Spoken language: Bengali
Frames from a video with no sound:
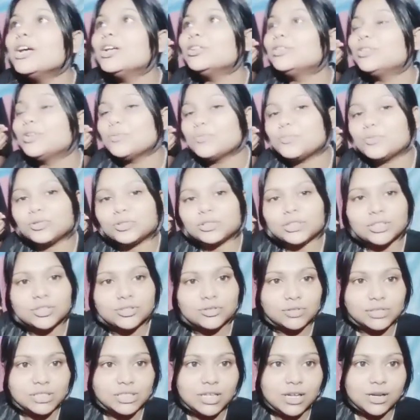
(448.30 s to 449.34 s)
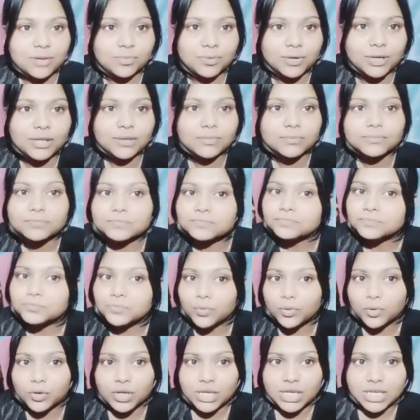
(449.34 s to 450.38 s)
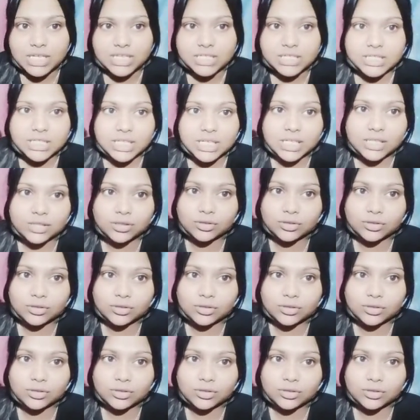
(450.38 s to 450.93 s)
তো পড়তে চলে যাওয়ার পরে পরে এসে